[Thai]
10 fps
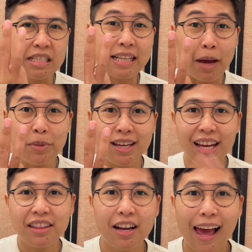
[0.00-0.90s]
3เดือนอั
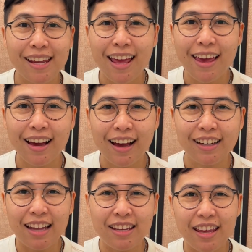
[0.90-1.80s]
นตรายแน่ค่ะ
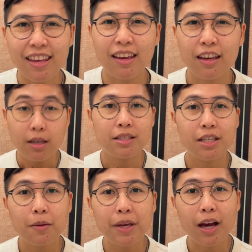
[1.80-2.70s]
งานนี้เชื่
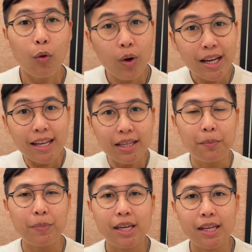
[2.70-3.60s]
อไหมคะว่าใน
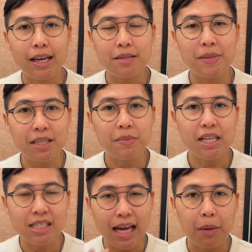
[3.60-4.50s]
1ปีเนี่ยมันจะมี
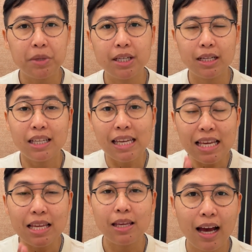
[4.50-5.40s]
3เดือนที่
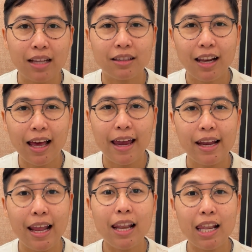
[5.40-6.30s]
อันตราย
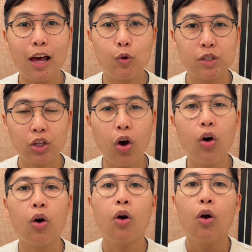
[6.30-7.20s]
และเราจะต้อง
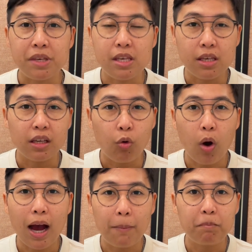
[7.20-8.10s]
มีค
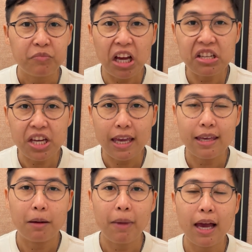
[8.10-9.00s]
วามตั้งใจอ
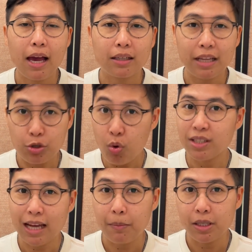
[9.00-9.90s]
ย่างมากในช่วง
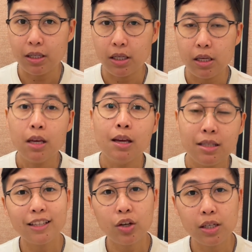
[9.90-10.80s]
3เดือนนี้
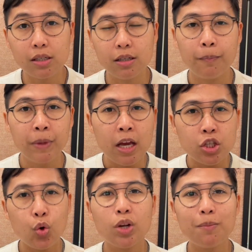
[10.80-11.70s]
นั่นก็คือ
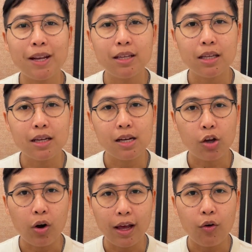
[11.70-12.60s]
ช่วงที่เป็นเดือนเกิด
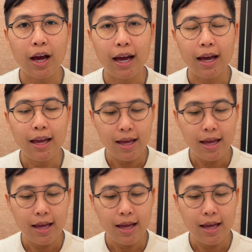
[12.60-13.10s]
ของเราค่ะ